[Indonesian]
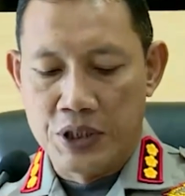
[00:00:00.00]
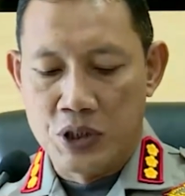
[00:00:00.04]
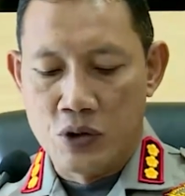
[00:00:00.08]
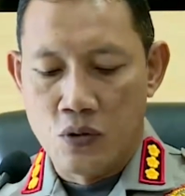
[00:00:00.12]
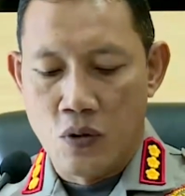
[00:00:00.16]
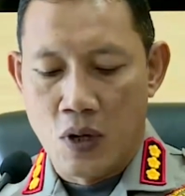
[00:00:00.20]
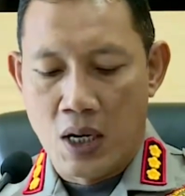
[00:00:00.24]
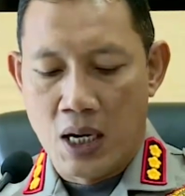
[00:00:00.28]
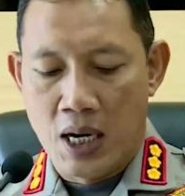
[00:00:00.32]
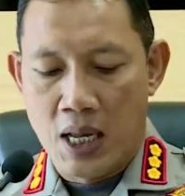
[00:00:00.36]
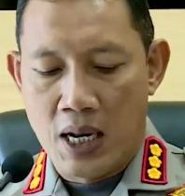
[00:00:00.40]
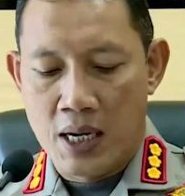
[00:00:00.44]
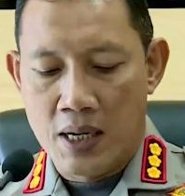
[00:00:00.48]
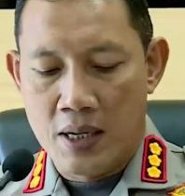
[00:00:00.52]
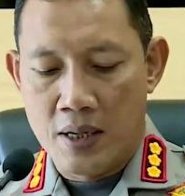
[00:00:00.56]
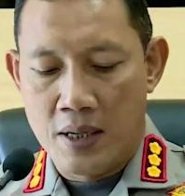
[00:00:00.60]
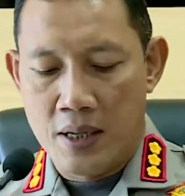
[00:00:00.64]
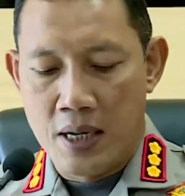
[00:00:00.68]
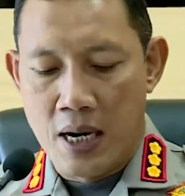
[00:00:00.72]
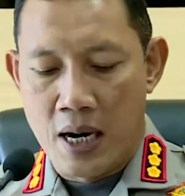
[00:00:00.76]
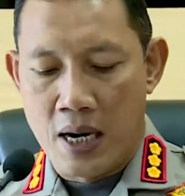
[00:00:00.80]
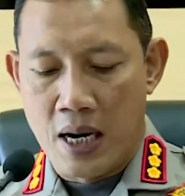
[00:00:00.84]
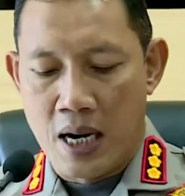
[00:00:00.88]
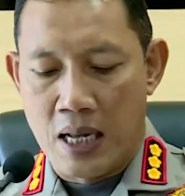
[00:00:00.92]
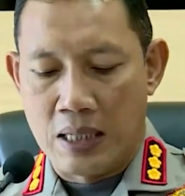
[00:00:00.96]
penjualan
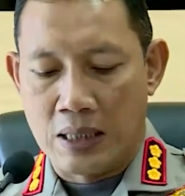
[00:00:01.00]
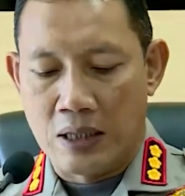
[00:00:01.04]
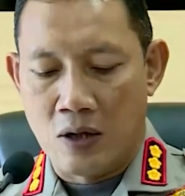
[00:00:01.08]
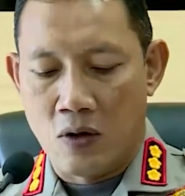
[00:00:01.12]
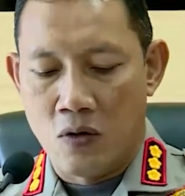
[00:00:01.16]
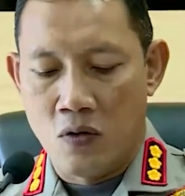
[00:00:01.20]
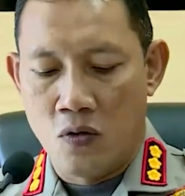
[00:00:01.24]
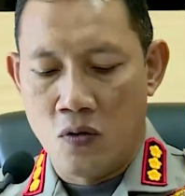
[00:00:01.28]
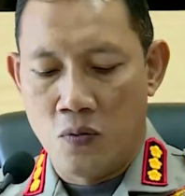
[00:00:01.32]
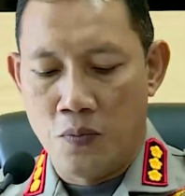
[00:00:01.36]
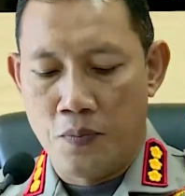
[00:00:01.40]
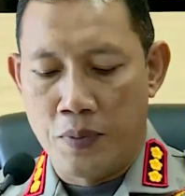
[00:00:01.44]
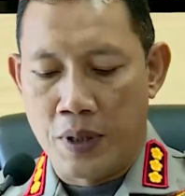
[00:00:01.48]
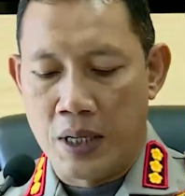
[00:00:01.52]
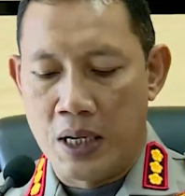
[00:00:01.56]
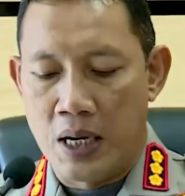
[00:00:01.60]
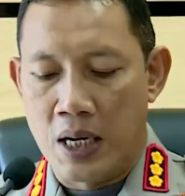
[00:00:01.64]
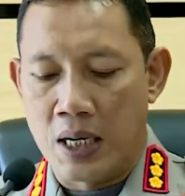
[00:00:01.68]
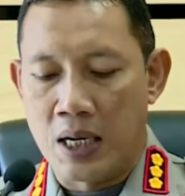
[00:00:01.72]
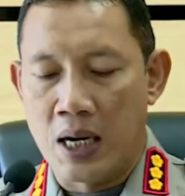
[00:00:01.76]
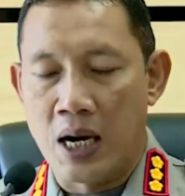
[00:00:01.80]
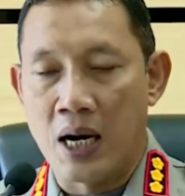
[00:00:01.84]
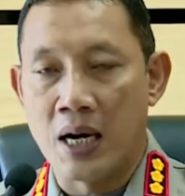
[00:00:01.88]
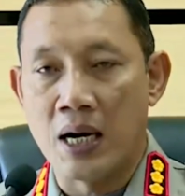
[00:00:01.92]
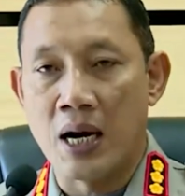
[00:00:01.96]
dan atau
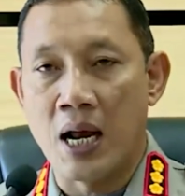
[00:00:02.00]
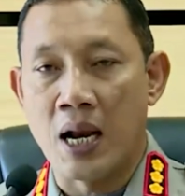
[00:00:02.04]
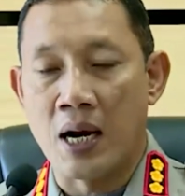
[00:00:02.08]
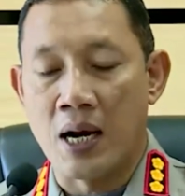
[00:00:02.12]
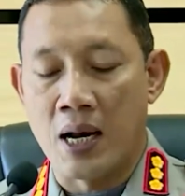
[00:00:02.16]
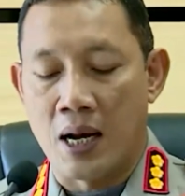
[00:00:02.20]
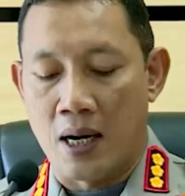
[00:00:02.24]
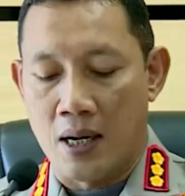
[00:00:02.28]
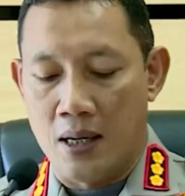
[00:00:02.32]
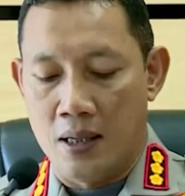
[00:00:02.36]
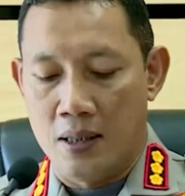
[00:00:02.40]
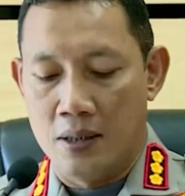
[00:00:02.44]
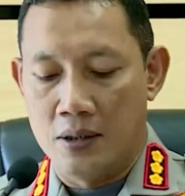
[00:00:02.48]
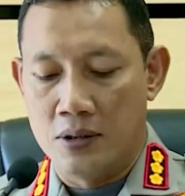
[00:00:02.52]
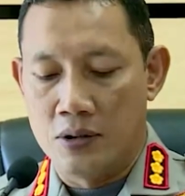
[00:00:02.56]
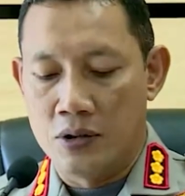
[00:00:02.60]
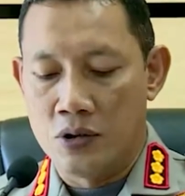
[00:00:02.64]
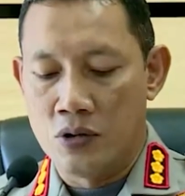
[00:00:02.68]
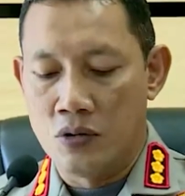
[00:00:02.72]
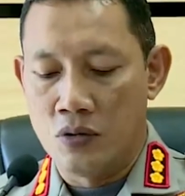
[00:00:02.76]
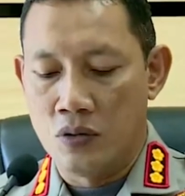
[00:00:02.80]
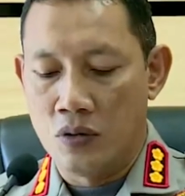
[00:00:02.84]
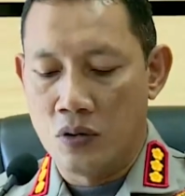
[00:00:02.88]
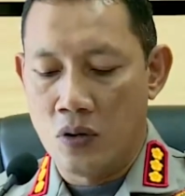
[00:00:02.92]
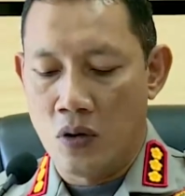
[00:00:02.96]
perdagangan anak
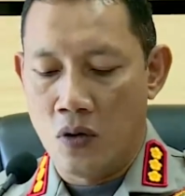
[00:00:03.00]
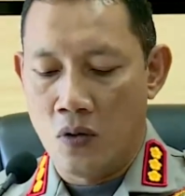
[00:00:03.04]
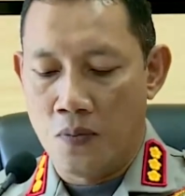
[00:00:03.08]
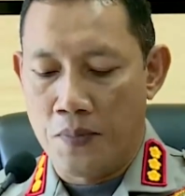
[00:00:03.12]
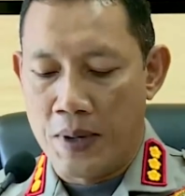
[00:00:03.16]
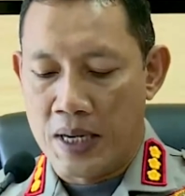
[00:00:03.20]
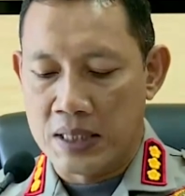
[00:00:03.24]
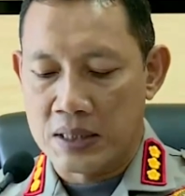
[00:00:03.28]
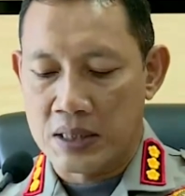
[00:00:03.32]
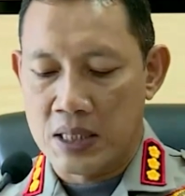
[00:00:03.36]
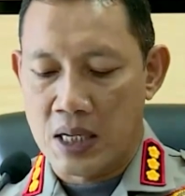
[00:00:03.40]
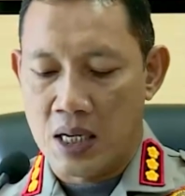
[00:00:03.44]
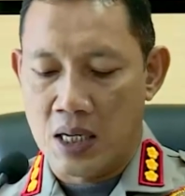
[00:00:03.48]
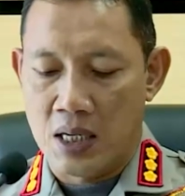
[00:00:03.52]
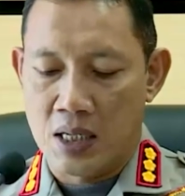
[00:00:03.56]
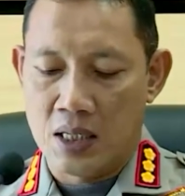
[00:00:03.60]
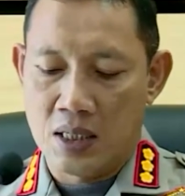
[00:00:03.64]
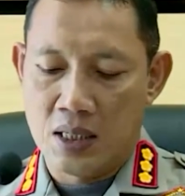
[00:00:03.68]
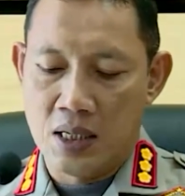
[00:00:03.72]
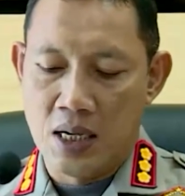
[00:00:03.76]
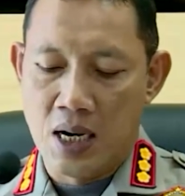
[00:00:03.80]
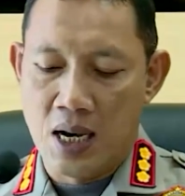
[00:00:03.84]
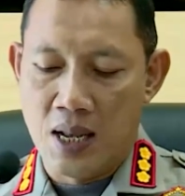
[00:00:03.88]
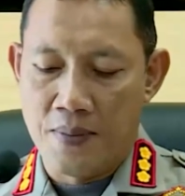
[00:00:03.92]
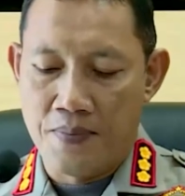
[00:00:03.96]
junto
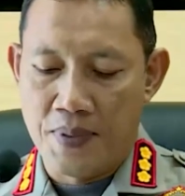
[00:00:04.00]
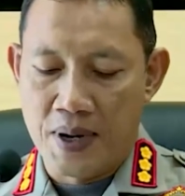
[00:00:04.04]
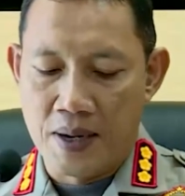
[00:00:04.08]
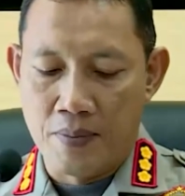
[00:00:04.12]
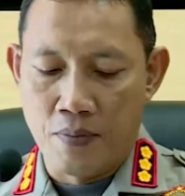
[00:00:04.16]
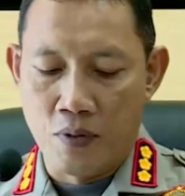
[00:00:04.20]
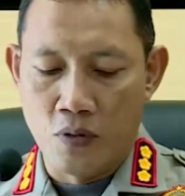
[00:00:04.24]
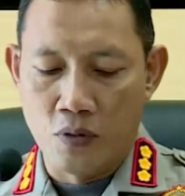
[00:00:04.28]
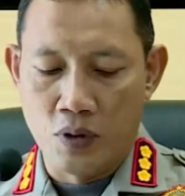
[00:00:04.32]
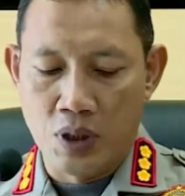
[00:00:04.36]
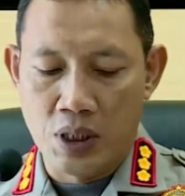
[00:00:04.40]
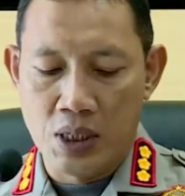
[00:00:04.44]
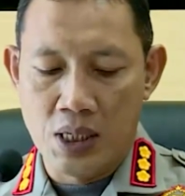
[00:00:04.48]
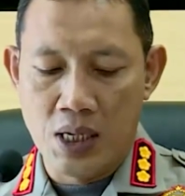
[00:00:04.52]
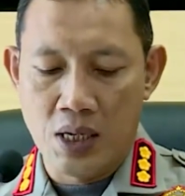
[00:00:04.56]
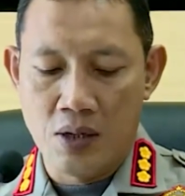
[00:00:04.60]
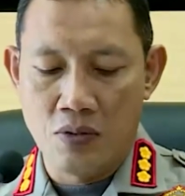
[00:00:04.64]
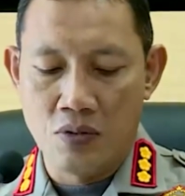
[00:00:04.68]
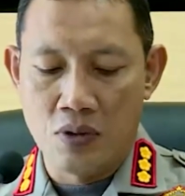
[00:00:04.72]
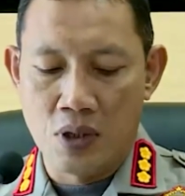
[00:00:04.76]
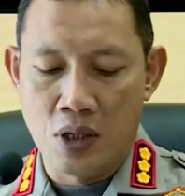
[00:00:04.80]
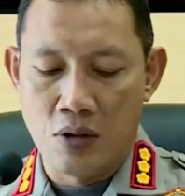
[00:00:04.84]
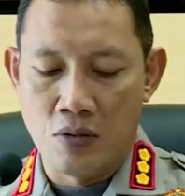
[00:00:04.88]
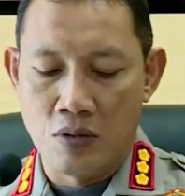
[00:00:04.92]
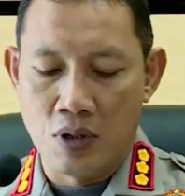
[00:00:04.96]
pasal 83
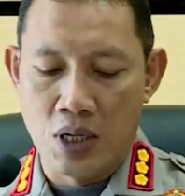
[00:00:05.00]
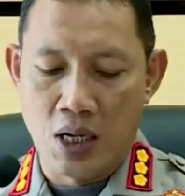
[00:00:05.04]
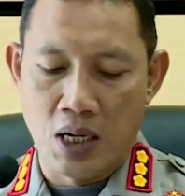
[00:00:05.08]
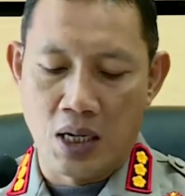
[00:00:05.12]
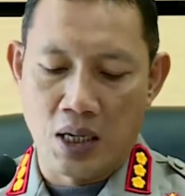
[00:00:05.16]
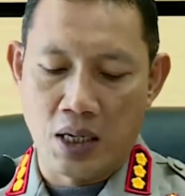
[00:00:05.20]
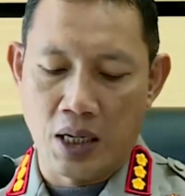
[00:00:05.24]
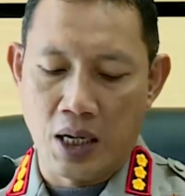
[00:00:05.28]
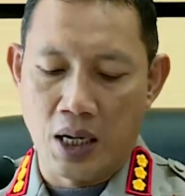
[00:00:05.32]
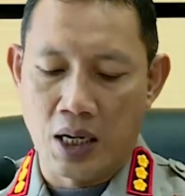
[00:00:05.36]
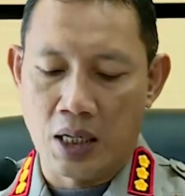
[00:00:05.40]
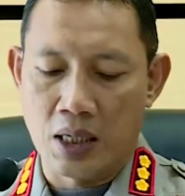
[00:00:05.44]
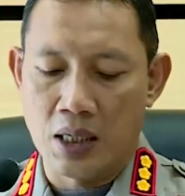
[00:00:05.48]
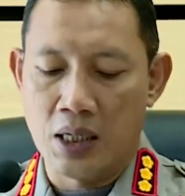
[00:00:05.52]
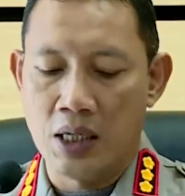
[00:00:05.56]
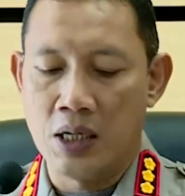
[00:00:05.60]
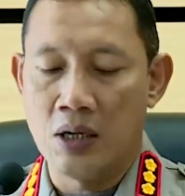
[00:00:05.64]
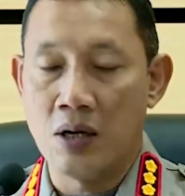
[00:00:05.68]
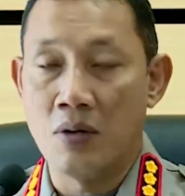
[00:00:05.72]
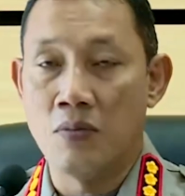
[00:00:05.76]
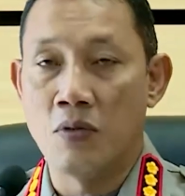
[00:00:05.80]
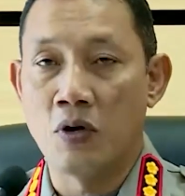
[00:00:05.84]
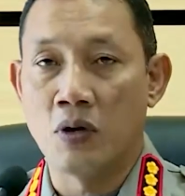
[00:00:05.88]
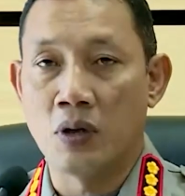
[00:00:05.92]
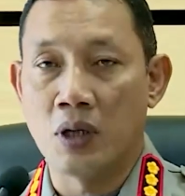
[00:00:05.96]
Undang-Undang
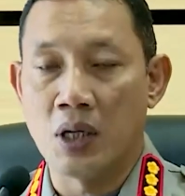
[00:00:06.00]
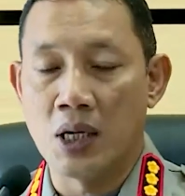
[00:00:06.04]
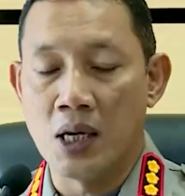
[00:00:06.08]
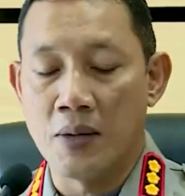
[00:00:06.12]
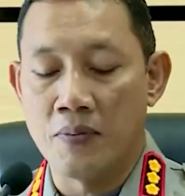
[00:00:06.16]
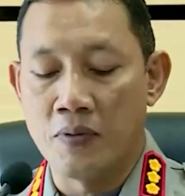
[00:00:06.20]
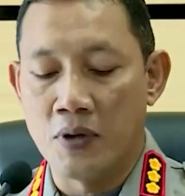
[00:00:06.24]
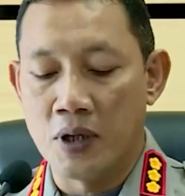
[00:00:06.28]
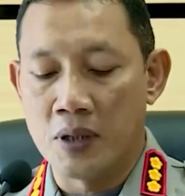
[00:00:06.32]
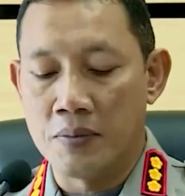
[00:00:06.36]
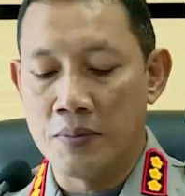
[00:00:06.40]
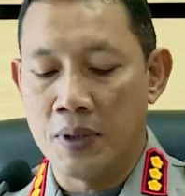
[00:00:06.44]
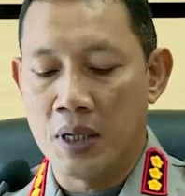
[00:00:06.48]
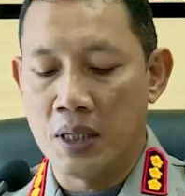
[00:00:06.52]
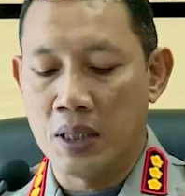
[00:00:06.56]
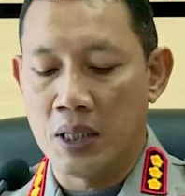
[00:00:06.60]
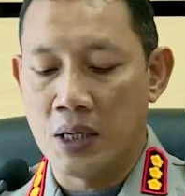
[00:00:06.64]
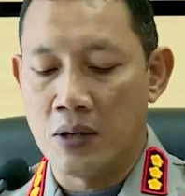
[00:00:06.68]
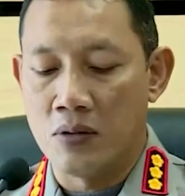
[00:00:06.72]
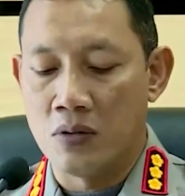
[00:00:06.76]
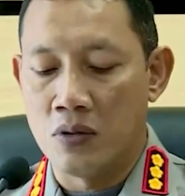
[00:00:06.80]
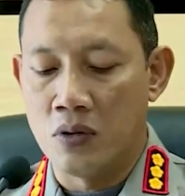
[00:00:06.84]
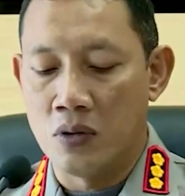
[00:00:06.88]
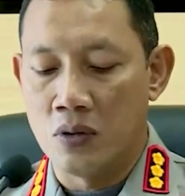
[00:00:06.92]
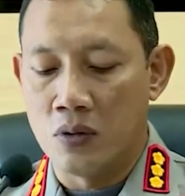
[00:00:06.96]
RI nomor
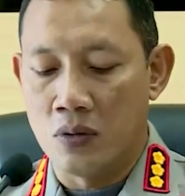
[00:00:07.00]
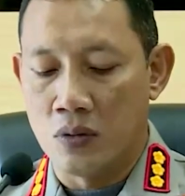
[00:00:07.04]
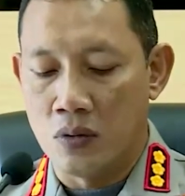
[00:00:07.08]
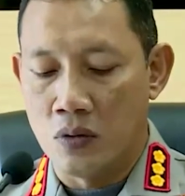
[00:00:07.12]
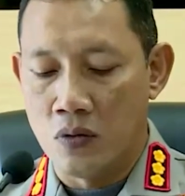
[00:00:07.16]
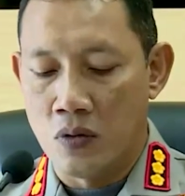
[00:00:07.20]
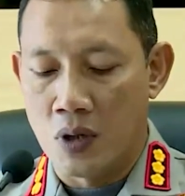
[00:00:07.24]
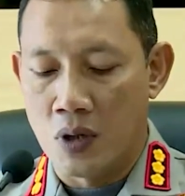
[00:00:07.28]
35 tahun